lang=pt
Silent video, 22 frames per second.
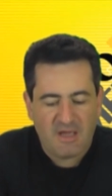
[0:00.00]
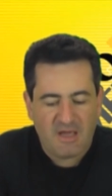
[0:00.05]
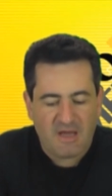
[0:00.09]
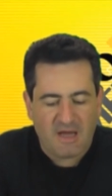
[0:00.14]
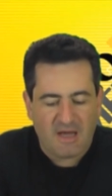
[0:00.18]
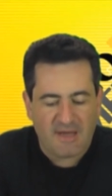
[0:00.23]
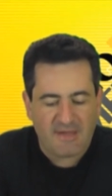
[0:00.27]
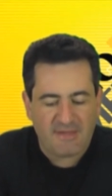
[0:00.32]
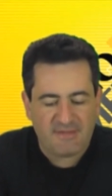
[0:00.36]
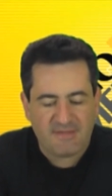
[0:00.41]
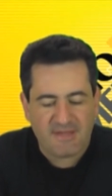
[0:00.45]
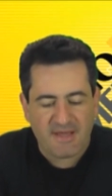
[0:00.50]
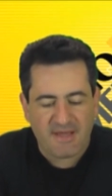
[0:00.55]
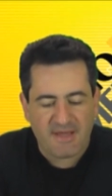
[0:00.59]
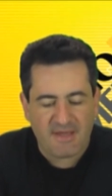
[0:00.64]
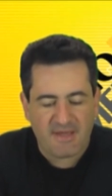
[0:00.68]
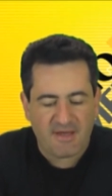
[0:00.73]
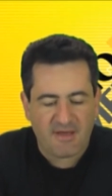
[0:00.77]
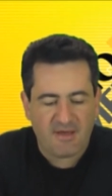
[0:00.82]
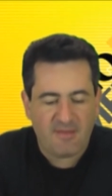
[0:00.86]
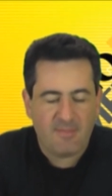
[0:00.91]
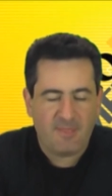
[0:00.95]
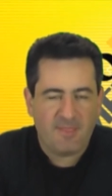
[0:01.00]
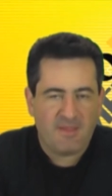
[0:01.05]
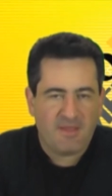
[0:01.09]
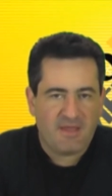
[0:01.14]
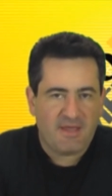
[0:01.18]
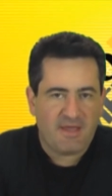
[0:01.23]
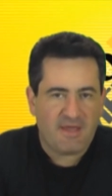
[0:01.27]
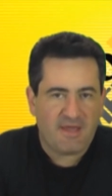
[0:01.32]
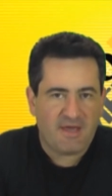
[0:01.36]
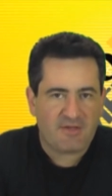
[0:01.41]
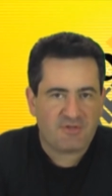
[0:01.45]
A ideia
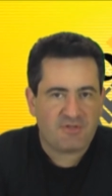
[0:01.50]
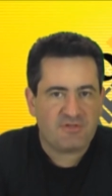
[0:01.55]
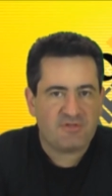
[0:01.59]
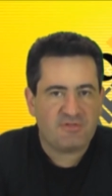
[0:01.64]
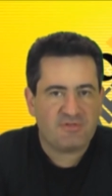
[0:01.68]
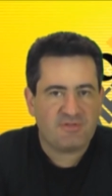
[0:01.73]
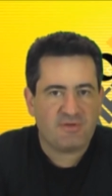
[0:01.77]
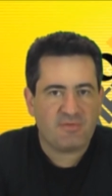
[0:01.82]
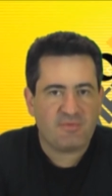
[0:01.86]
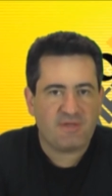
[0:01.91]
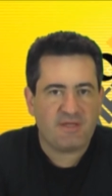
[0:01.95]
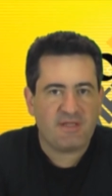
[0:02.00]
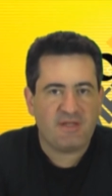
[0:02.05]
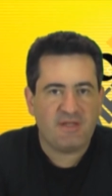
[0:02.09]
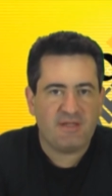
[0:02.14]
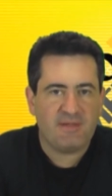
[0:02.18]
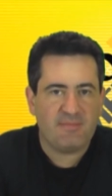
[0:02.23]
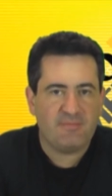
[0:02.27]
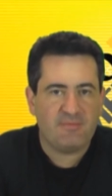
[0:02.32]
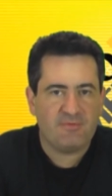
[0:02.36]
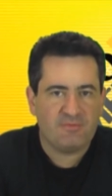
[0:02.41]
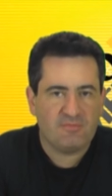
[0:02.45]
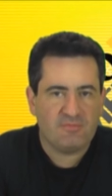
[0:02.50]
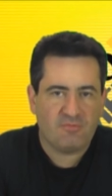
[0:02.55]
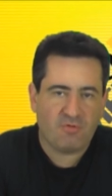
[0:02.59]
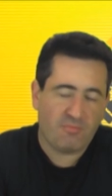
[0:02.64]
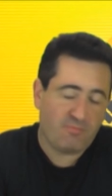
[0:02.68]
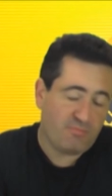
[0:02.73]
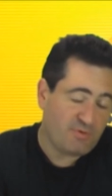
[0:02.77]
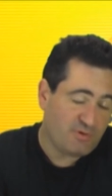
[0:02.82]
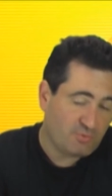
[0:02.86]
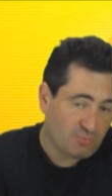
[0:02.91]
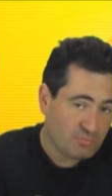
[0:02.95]
é a gente ter um equilíbrio,
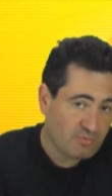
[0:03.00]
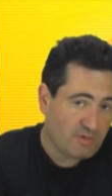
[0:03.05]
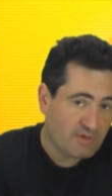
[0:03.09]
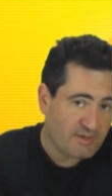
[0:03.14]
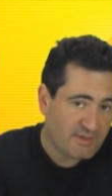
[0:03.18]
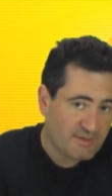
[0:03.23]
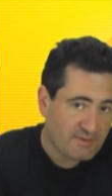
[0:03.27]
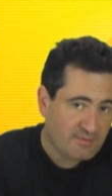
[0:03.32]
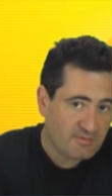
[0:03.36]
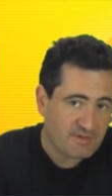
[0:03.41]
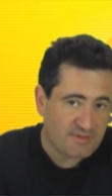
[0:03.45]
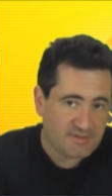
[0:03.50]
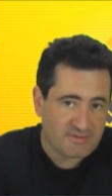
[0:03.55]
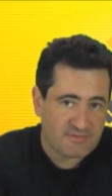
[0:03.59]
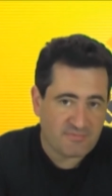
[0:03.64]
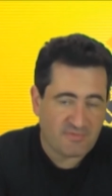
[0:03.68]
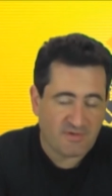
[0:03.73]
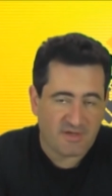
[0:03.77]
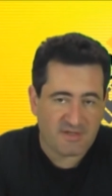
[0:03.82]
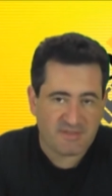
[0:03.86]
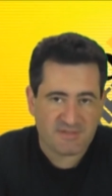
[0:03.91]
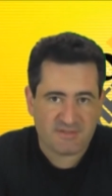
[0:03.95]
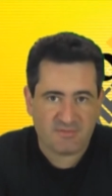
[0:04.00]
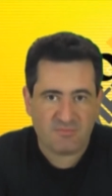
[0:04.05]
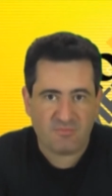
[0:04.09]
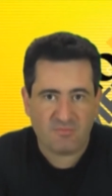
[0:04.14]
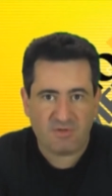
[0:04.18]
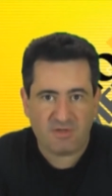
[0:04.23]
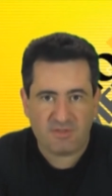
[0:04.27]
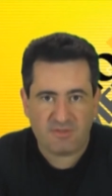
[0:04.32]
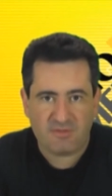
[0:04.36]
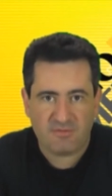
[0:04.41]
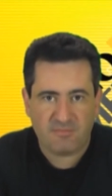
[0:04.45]
como em tudo aquilo que a gente faz
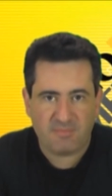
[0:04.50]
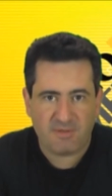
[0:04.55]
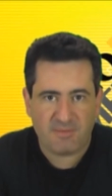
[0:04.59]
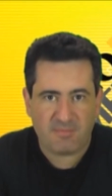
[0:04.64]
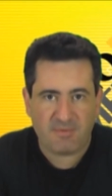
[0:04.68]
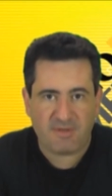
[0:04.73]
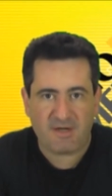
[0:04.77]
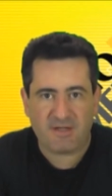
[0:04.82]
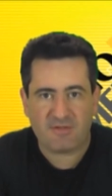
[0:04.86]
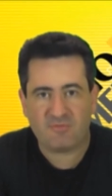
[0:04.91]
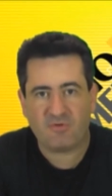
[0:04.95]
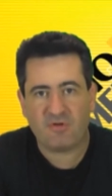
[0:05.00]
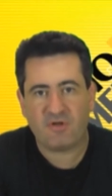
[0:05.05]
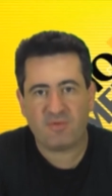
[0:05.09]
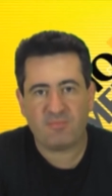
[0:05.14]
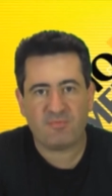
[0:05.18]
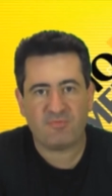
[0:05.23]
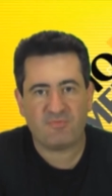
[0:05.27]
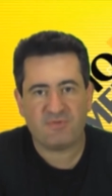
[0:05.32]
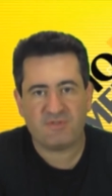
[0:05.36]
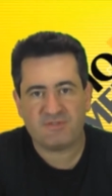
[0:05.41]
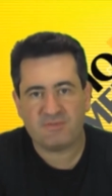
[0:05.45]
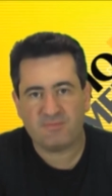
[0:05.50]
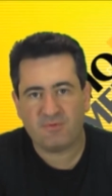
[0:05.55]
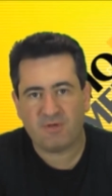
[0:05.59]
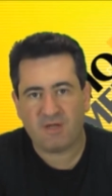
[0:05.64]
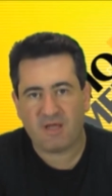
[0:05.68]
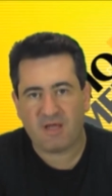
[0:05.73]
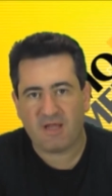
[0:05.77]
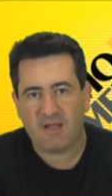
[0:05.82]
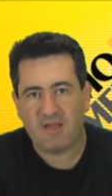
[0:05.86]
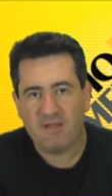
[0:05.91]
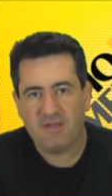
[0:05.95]
no ano preparatório para o
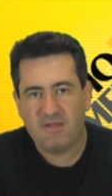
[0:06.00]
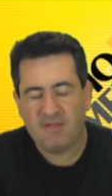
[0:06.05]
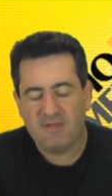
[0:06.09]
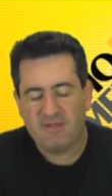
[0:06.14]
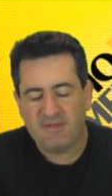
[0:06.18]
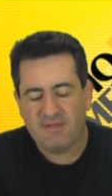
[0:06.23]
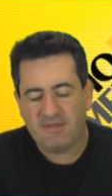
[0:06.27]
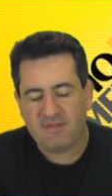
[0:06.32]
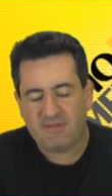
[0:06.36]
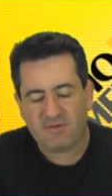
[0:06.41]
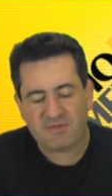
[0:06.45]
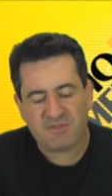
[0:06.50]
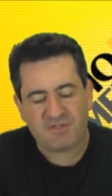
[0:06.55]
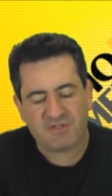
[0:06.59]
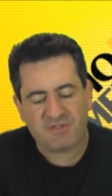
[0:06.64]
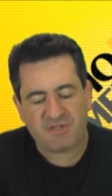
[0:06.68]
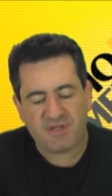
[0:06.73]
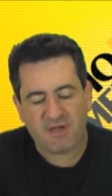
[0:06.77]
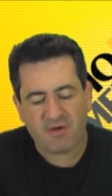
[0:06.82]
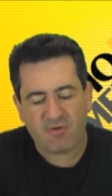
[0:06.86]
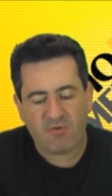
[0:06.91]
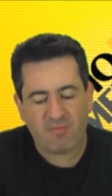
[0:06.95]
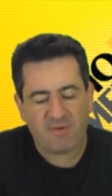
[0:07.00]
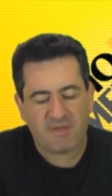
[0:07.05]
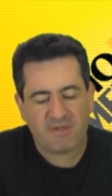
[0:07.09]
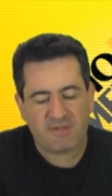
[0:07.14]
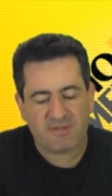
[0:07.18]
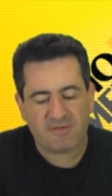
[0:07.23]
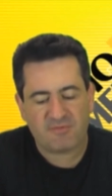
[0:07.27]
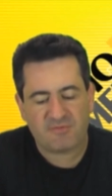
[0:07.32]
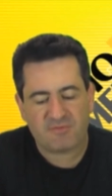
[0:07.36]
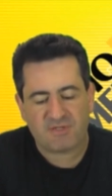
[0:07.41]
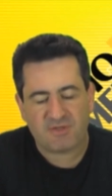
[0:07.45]
vestibular. Então a gente
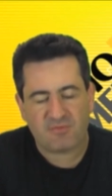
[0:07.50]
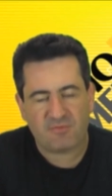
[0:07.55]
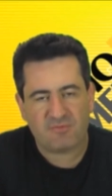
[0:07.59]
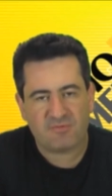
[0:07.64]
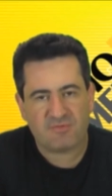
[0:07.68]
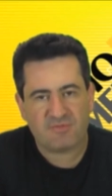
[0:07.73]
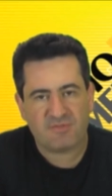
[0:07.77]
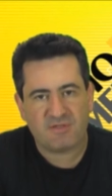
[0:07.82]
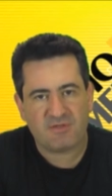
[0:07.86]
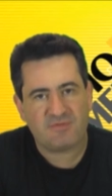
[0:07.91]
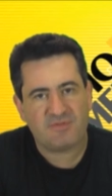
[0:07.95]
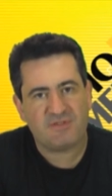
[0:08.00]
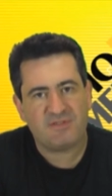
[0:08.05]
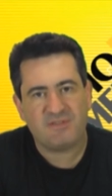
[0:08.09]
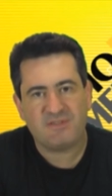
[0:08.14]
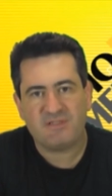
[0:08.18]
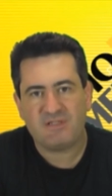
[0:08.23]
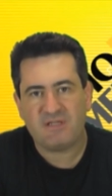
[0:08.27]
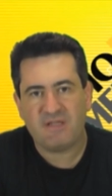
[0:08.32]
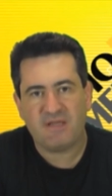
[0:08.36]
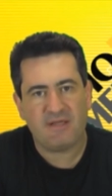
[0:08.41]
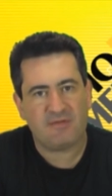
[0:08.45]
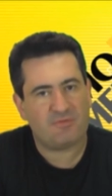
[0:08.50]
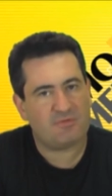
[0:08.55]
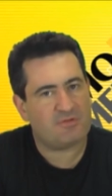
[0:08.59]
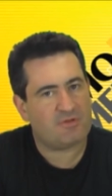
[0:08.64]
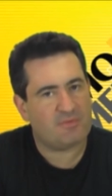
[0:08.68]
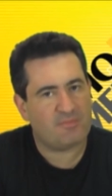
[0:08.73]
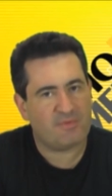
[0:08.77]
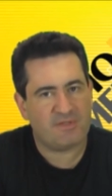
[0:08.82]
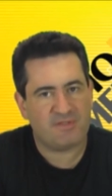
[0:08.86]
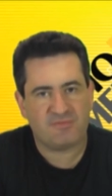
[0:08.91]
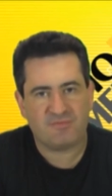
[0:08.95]
recomenda que os alunos não se desliguem
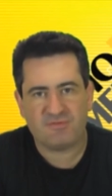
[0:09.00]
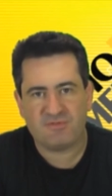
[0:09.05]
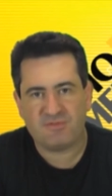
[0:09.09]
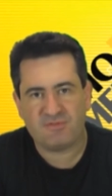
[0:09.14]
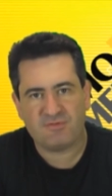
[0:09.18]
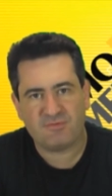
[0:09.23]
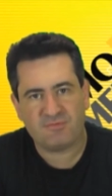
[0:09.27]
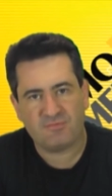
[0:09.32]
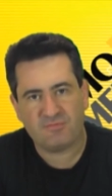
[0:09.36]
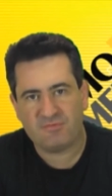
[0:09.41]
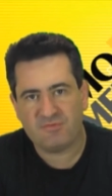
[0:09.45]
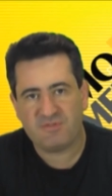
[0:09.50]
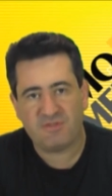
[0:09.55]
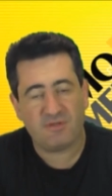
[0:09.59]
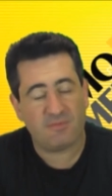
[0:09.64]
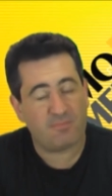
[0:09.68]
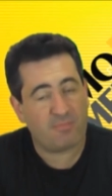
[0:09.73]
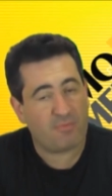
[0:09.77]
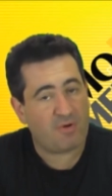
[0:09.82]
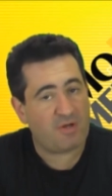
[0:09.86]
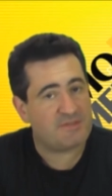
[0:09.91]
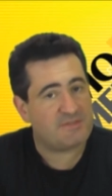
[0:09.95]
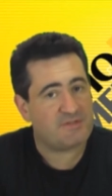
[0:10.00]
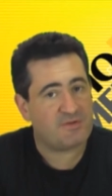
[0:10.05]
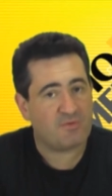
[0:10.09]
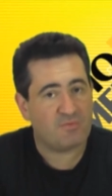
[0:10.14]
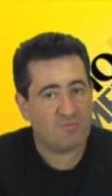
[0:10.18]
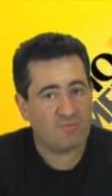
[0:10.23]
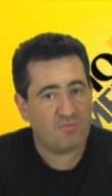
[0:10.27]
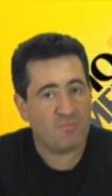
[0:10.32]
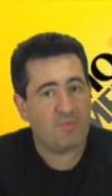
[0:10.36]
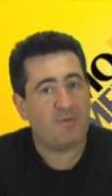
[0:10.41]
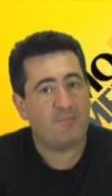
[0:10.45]
totalmente dos estudos, em hipótese
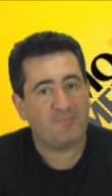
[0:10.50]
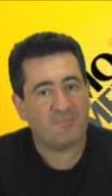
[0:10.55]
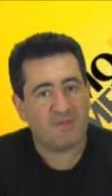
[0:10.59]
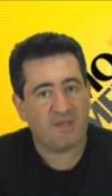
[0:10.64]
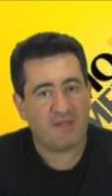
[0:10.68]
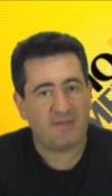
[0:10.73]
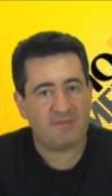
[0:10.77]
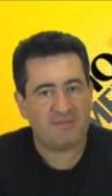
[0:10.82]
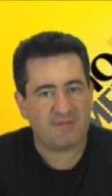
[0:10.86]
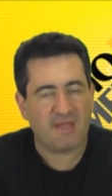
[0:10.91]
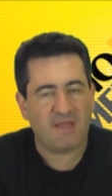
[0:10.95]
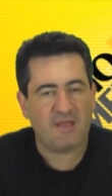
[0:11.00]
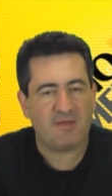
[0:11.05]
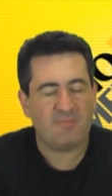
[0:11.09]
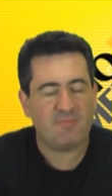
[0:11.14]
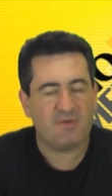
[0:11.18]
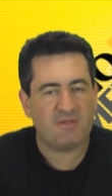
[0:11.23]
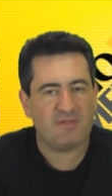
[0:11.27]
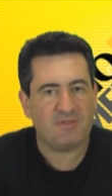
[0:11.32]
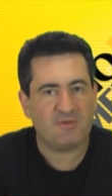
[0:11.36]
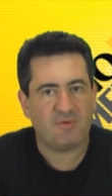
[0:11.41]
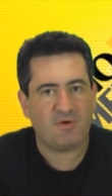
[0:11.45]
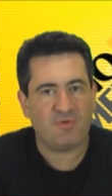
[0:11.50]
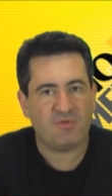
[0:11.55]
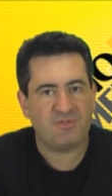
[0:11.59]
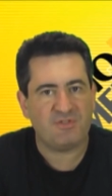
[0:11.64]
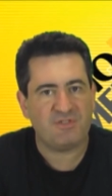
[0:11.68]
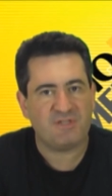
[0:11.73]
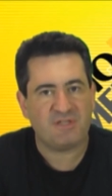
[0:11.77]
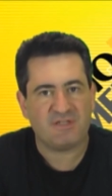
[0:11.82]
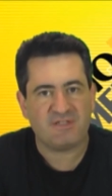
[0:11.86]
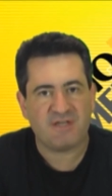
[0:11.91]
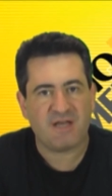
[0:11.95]
alguma. Né? Tem que manter uma
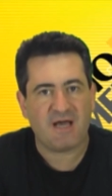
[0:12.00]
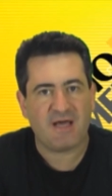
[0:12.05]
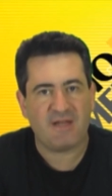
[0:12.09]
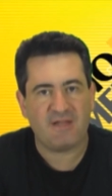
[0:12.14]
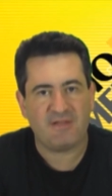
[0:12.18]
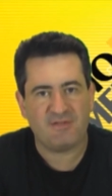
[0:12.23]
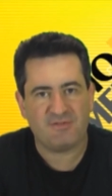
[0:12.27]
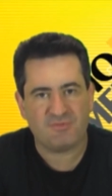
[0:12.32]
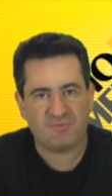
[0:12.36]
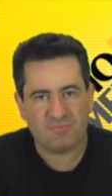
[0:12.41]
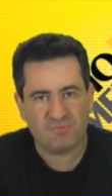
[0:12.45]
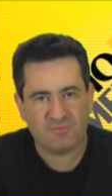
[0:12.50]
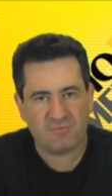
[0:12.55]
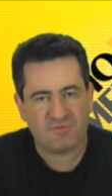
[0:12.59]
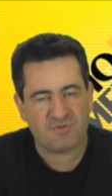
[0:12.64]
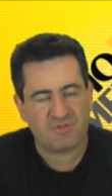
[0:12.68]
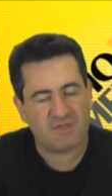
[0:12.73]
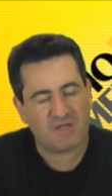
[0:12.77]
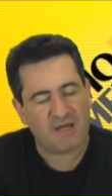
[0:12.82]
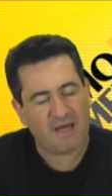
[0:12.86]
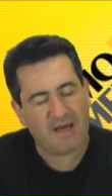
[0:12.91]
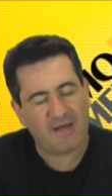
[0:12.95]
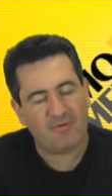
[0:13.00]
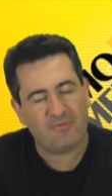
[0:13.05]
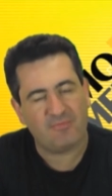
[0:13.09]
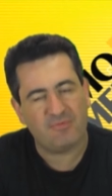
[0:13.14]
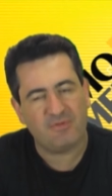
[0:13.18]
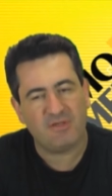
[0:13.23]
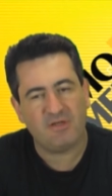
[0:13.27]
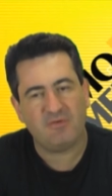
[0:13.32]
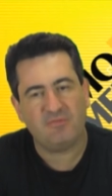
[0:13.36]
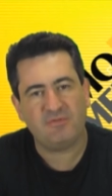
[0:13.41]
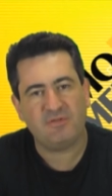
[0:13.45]
rotina diária de estudos, claro,
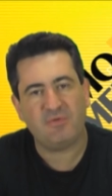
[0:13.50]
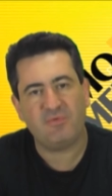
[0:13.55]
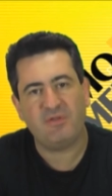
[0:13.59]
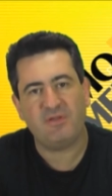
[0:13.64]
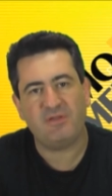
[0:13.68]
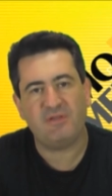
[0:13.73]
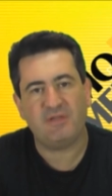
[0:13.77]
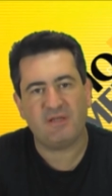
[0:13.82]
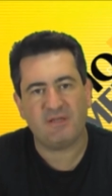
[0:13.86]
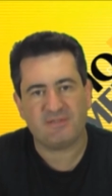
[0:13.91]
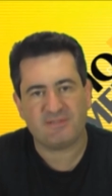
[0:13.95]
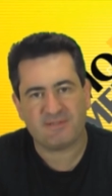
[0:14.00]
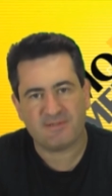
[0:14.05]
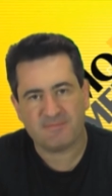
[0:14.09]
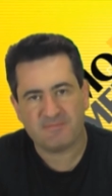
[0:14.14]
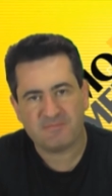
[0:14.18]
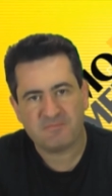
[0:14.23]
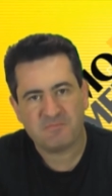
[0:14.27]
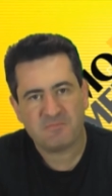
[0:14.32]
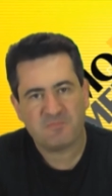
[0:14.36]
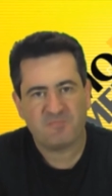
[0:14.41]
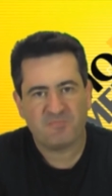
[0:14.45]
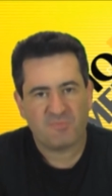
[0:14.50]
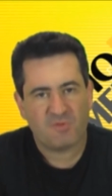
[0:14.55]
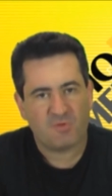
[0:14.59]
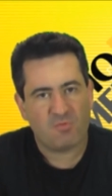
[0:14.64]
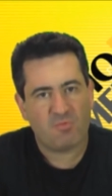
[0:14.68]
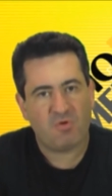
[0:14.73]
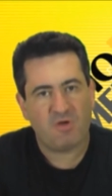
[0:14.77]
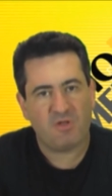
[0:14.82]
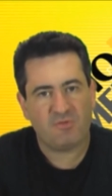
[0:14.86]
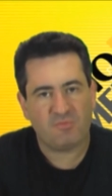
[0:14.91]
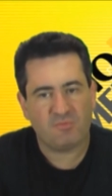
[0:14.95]
não tão intensa
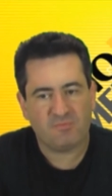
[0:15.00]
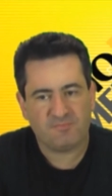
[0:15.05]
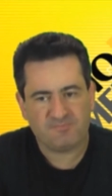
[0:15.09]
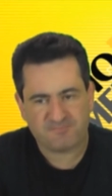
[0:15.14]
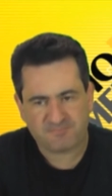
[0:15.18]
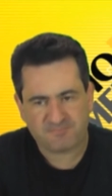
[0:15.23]
quanto